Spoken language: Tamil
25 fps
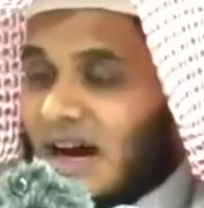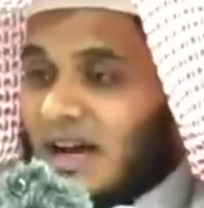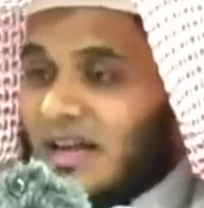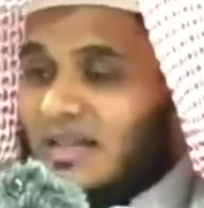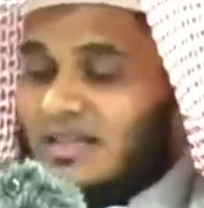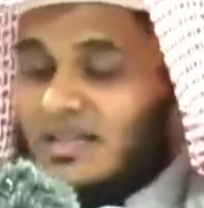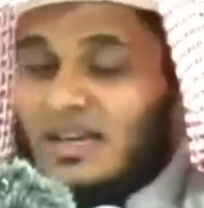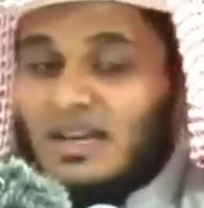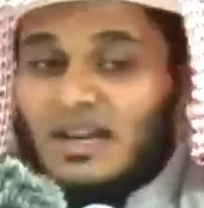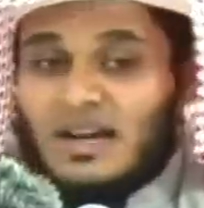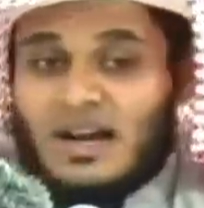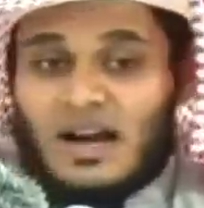
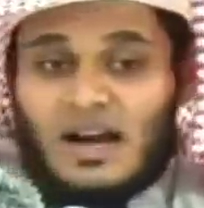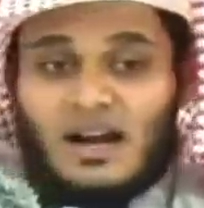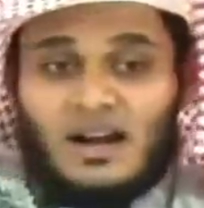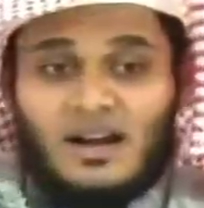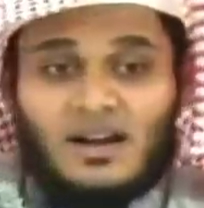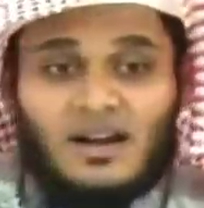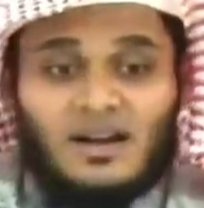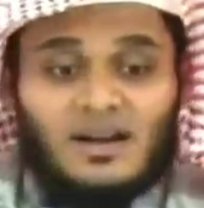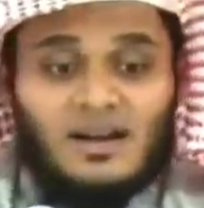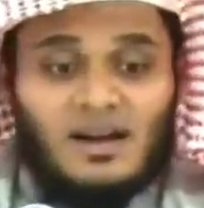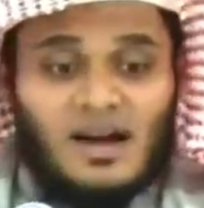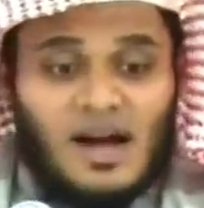அறிஞர்கள்
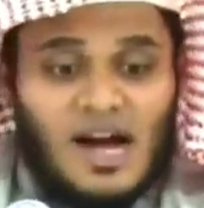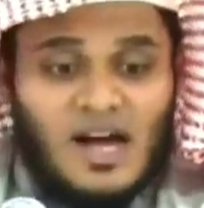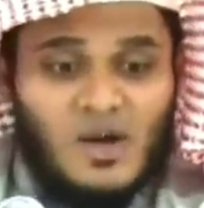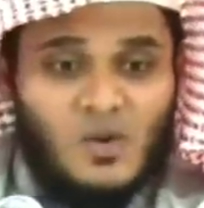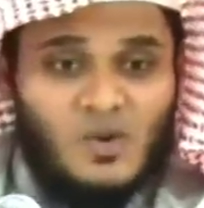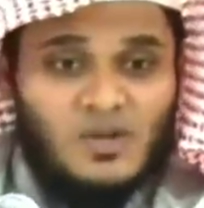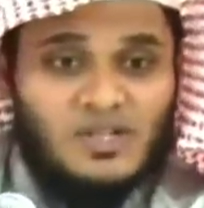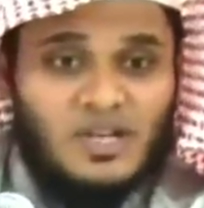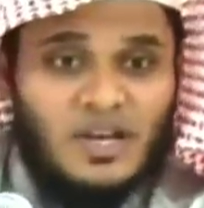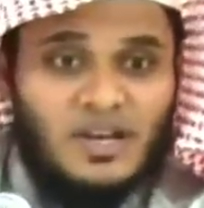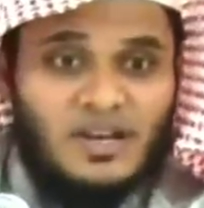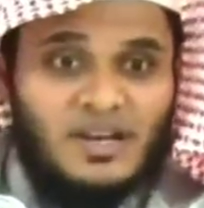
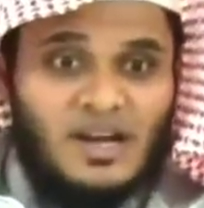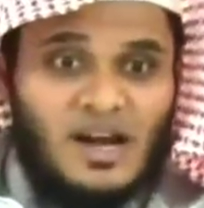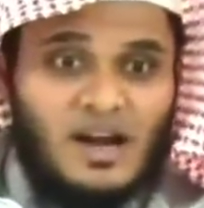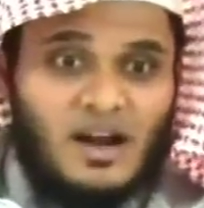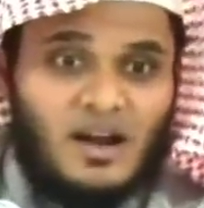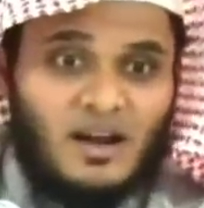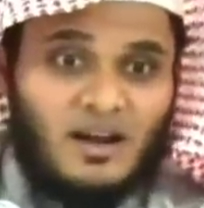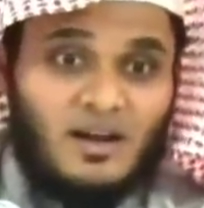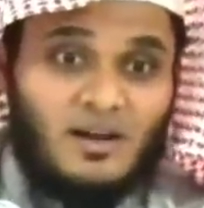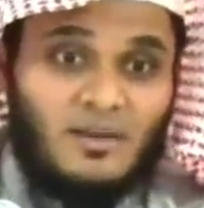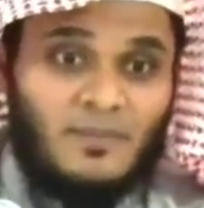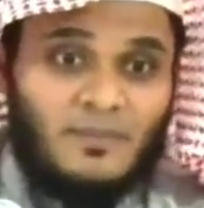ஆய்வு
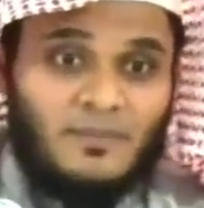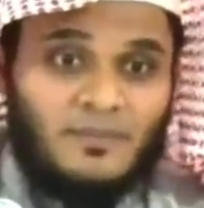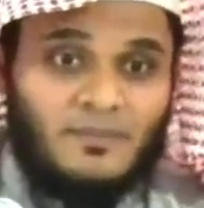செய்கிறார்கள்